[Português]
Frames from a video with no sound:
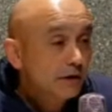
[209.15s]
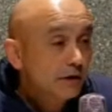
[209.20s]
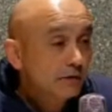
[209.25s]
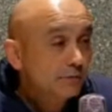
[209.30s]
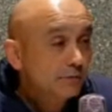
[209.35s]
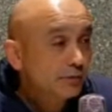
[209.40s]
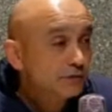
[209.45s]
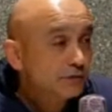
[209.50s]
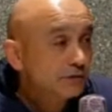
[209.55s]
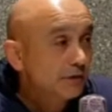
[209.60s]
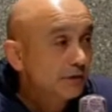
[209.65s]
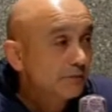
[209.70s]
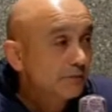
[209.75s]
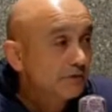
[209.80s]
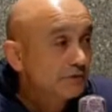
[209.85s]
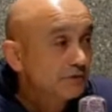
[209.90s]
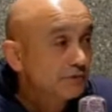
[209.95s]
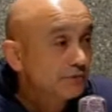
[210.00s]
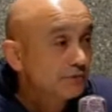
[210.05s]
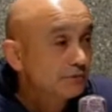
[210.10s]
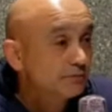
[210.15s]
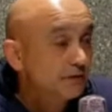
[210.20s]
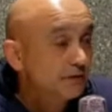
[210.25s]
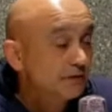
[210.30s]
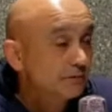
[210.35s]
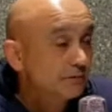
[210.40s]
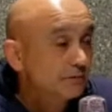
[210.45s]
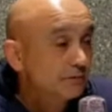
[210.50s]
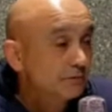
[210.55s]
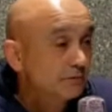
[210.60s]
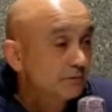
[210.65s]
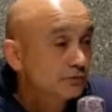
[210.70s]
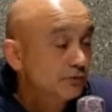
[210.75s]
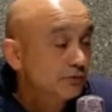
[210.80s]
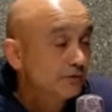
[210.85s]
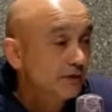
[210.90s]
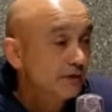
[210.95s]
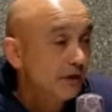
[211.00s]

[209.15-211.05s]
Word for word: e depois ele passou, portanto, o Sr.